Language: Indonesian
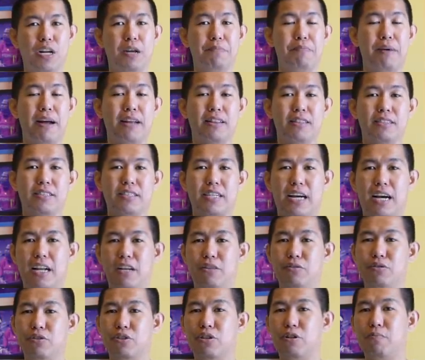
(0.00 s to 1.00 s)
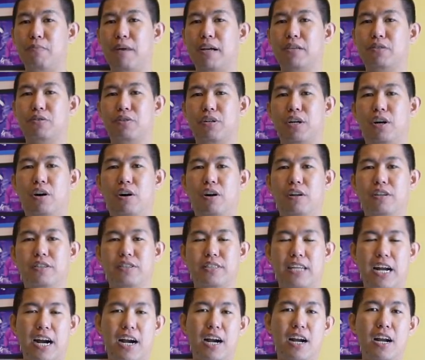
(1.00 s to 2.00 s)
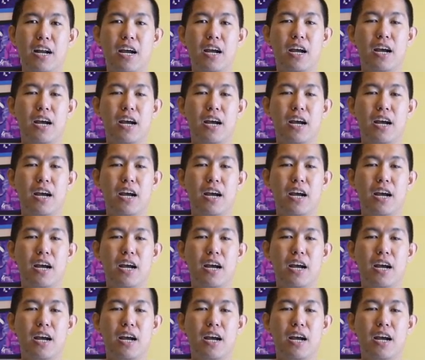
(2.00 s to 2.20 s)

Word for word: dia pantas sekali untuk masuk ke All Star.